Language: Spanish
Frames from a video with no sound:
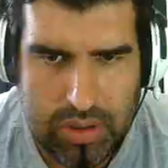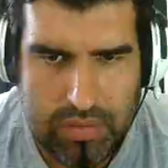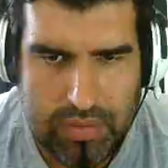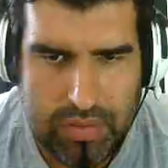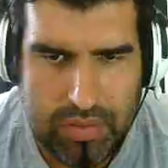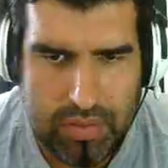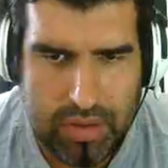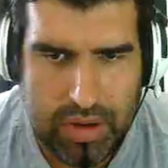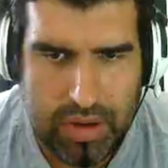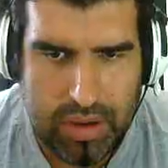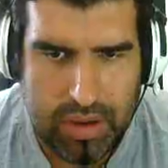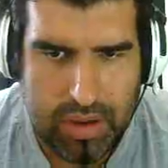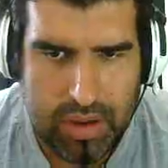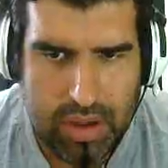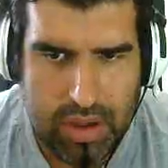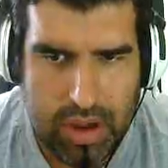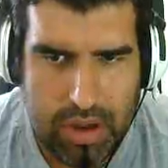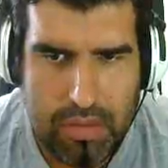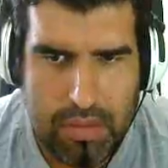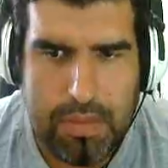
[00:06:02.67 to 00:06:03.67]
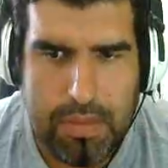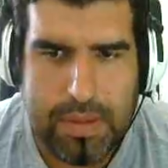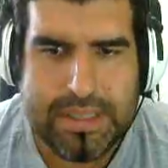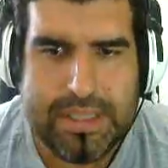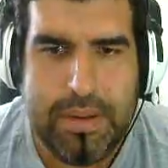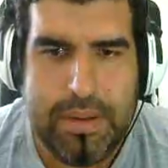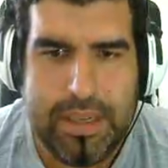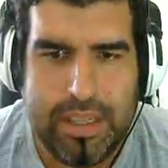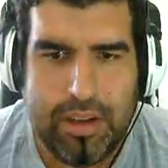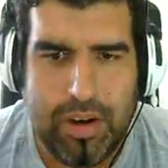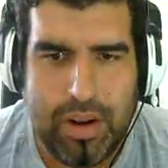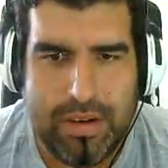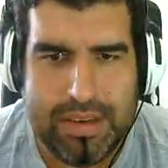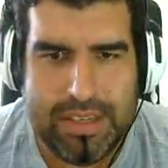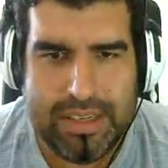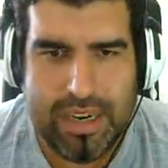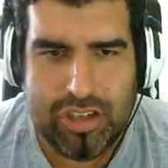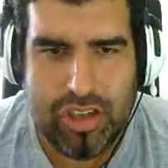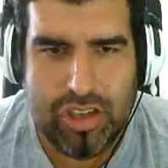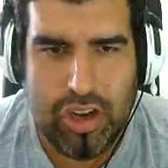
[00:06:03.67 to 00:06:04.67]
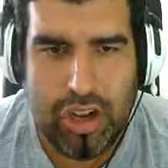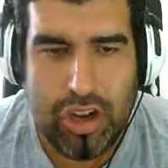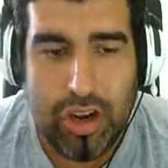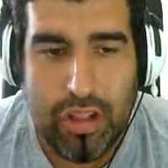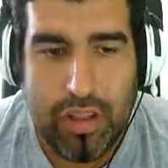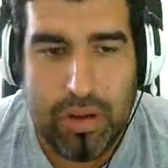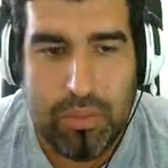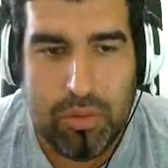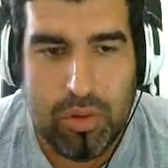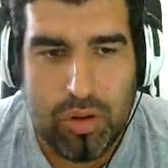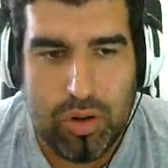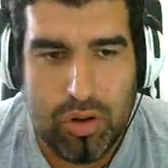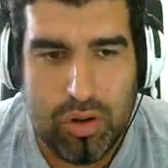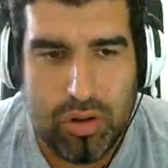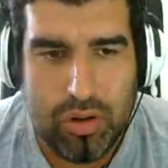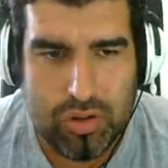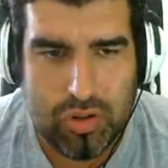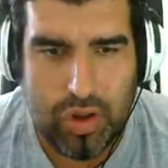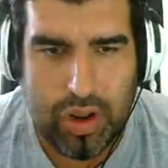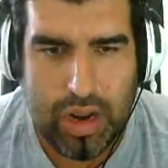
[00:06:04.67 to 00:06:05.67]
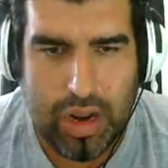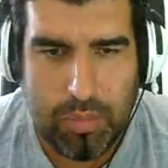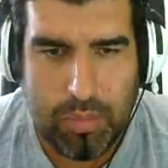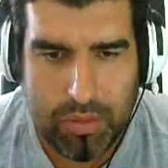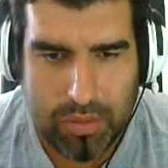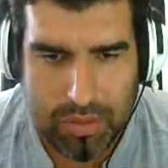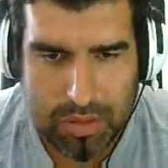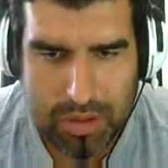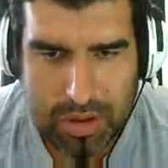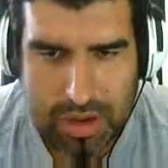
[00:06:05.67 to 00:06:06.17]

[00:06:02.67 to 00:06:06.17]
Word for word: es difícil, ¿eh? El mira, tengo la base al lado. Si la hago al lado del muro, soy el amo.